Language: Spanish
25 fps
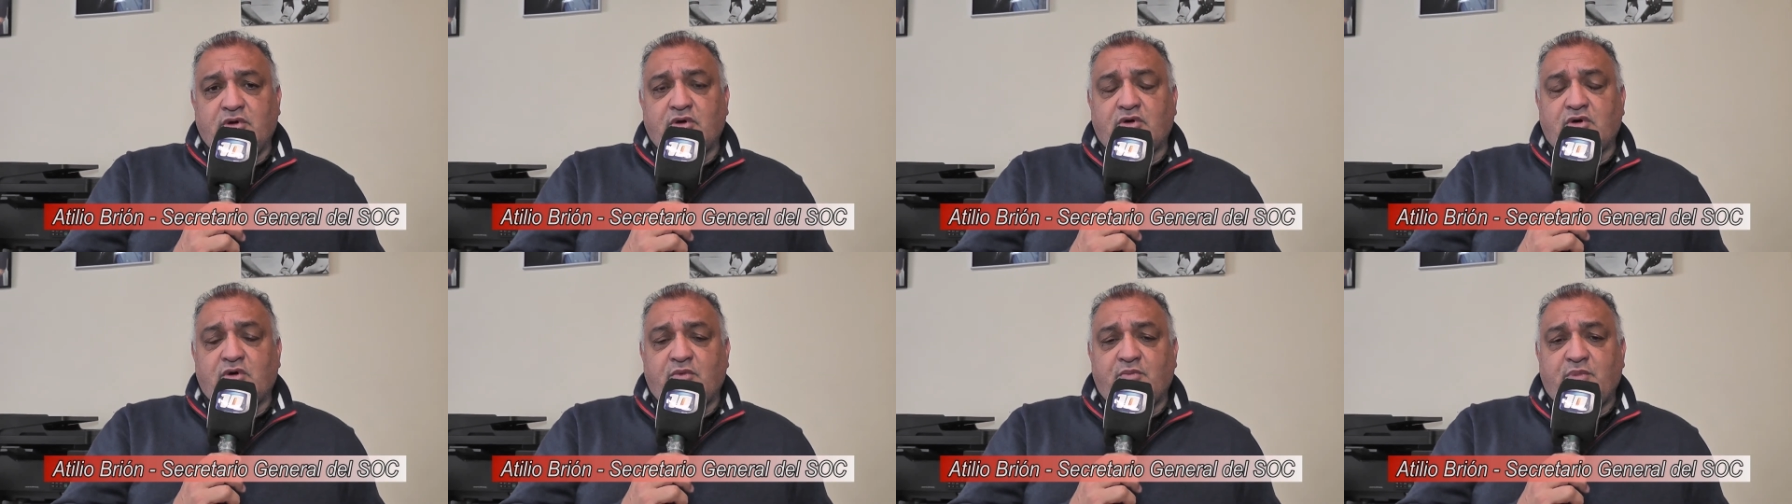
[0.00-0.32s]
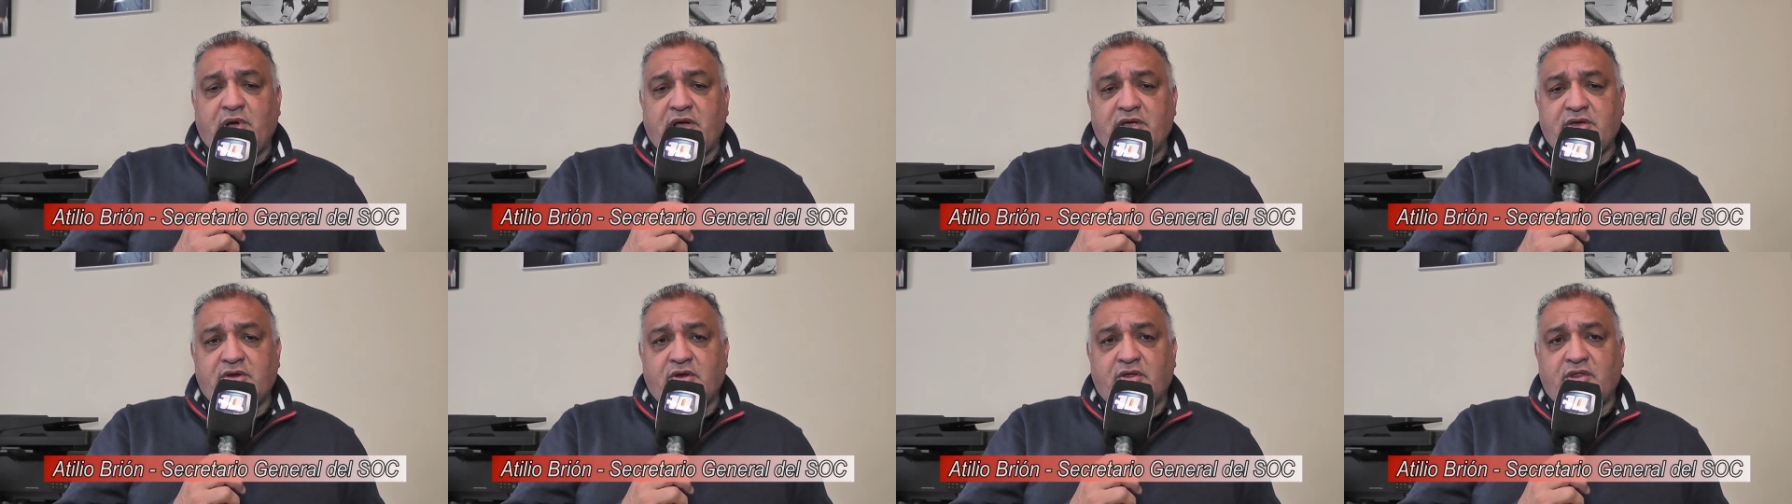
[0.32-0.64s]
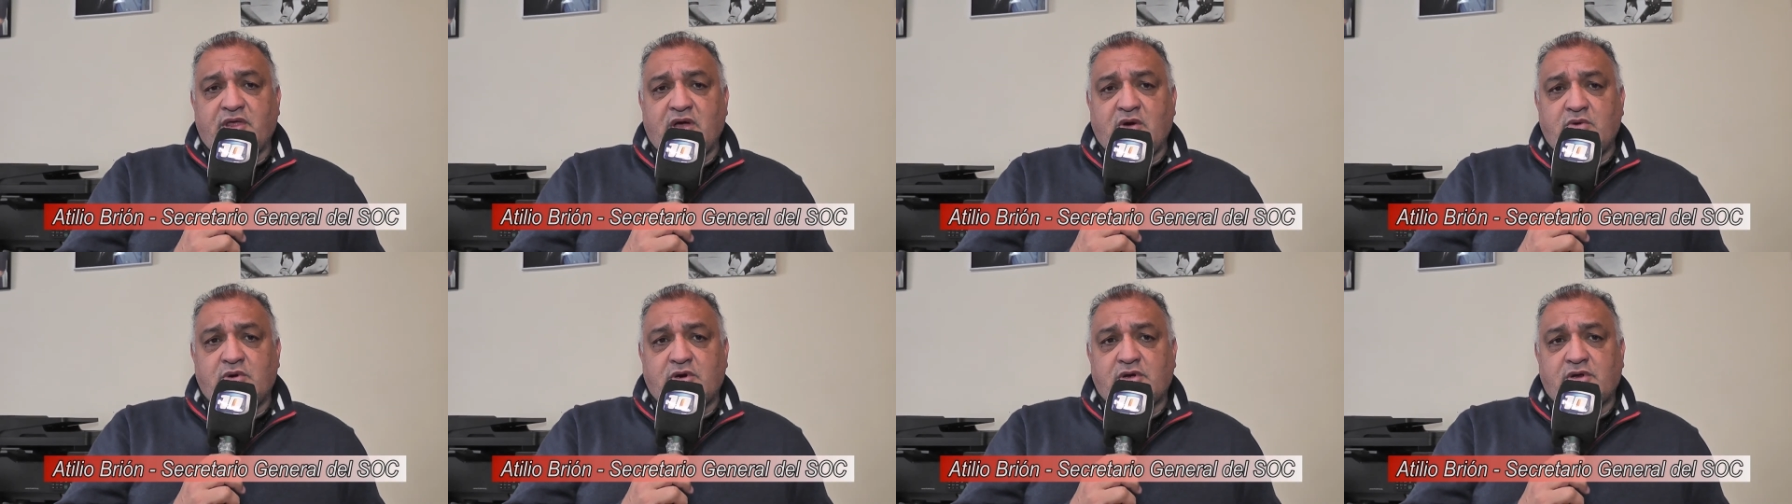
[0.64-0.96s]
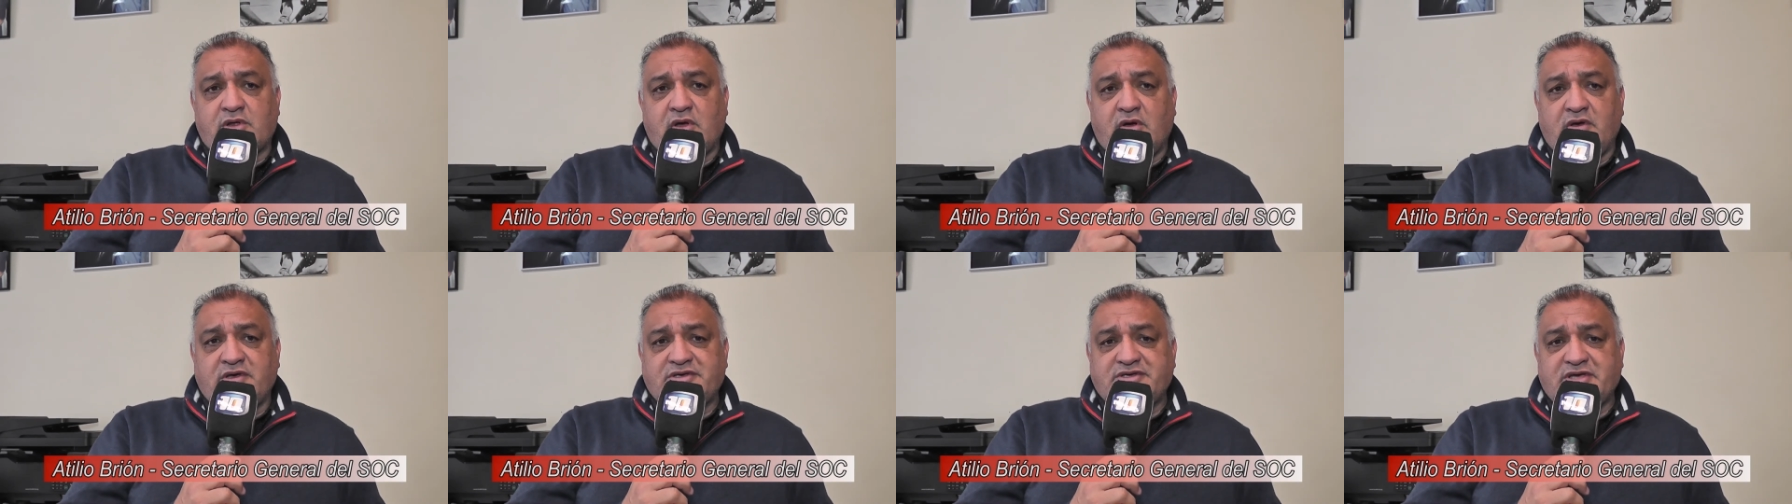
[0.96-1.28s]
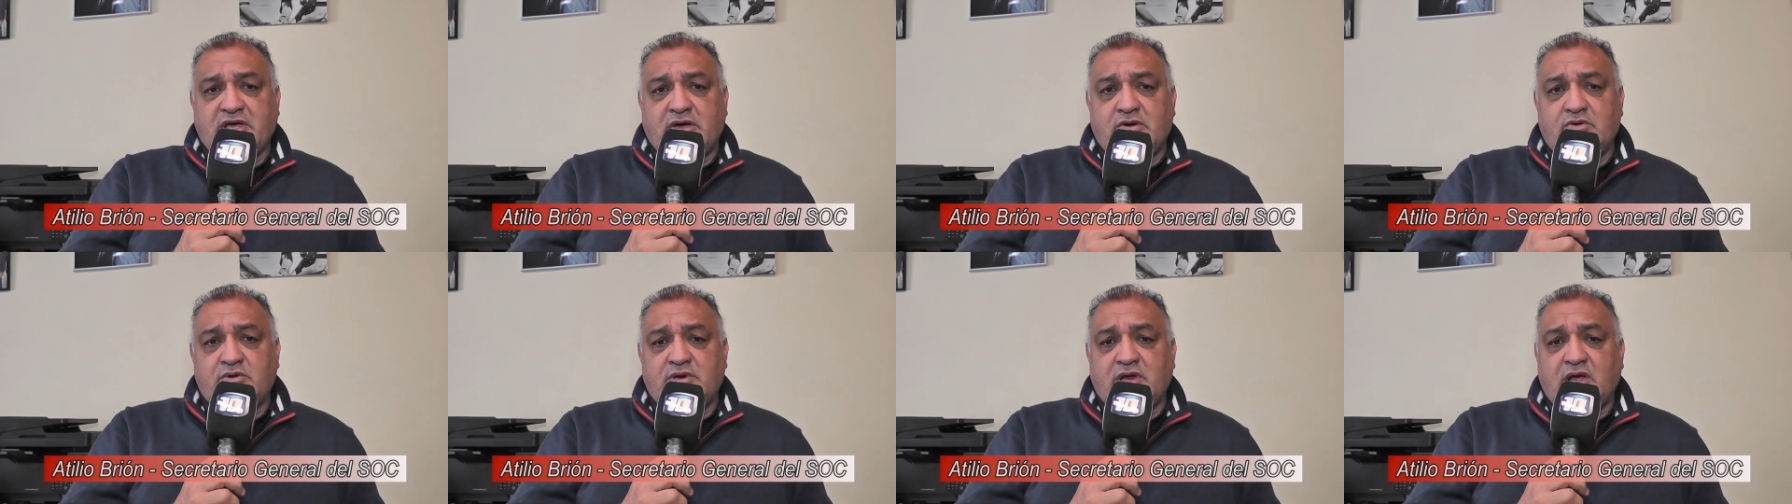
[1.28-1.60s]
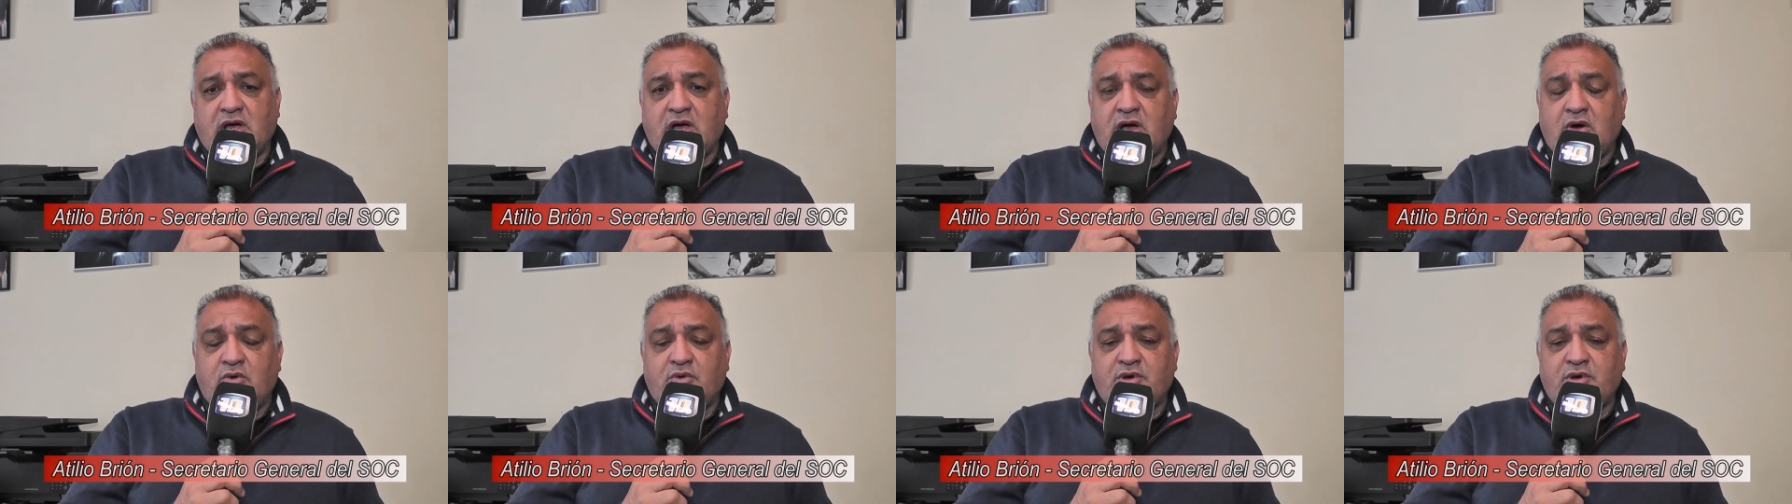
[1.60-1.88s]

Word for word: los compañeros de Agua Cordobesa una,